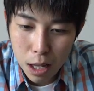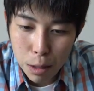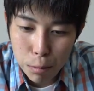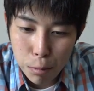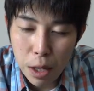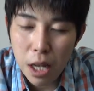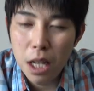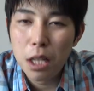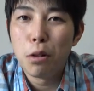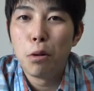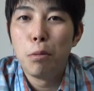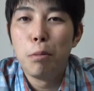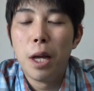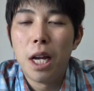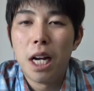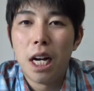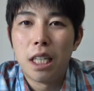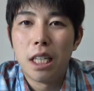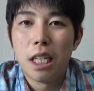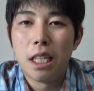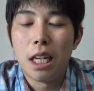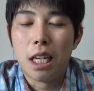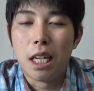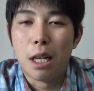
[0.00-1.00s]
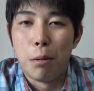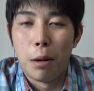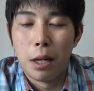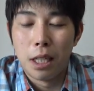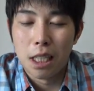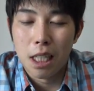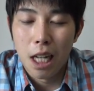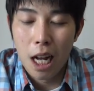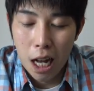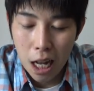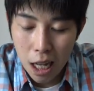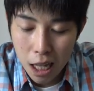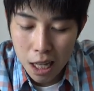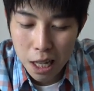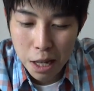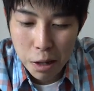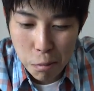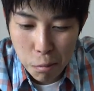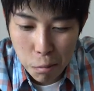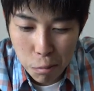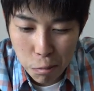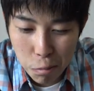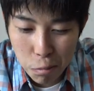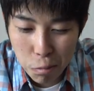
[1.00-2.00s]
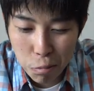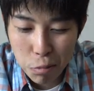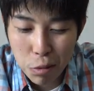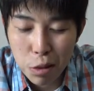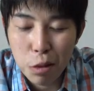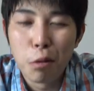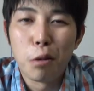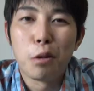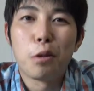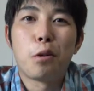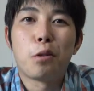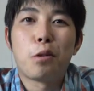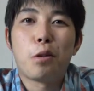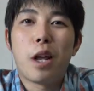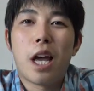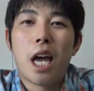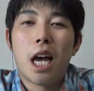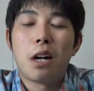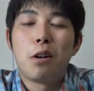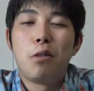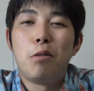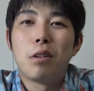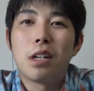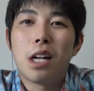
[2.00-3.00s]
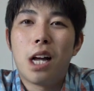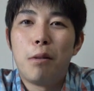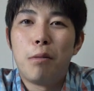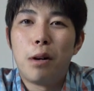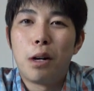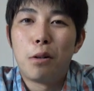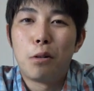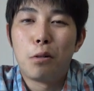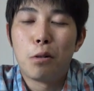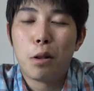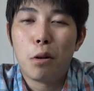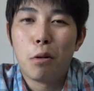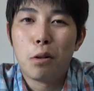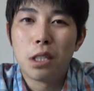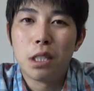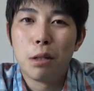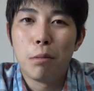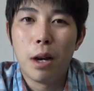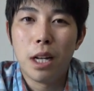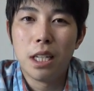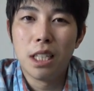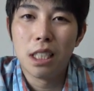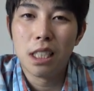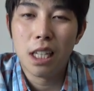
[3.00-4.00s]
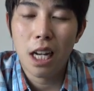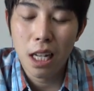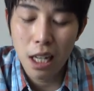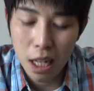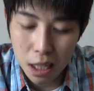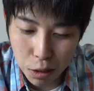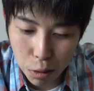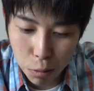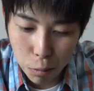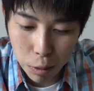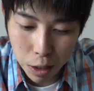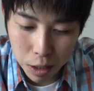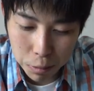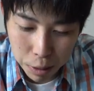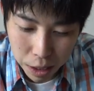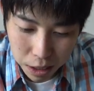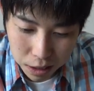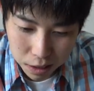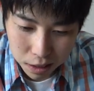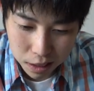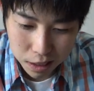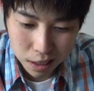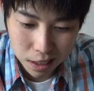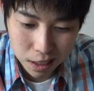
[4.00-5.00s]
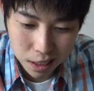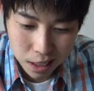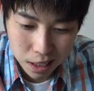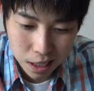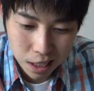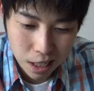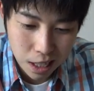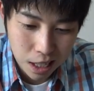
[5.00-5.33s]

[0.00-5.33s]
ベートーベンが出てきましたということで今回はここでおしまいにしたいなと思います